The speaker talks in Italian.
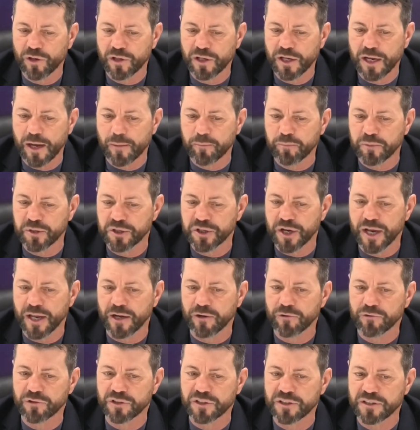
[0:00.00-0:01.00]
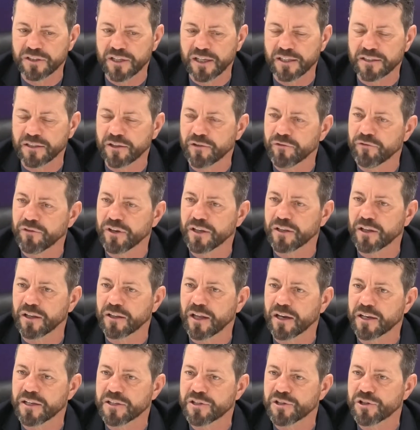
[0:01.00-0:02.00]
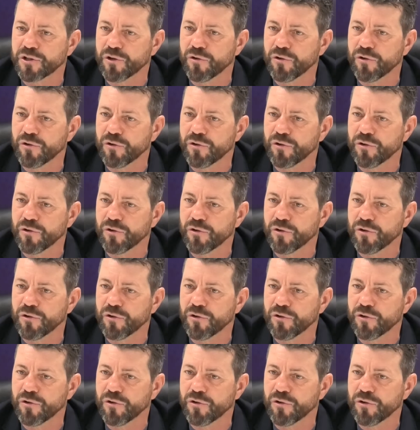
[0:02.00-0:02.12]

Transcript: per oggi, è stata annullata.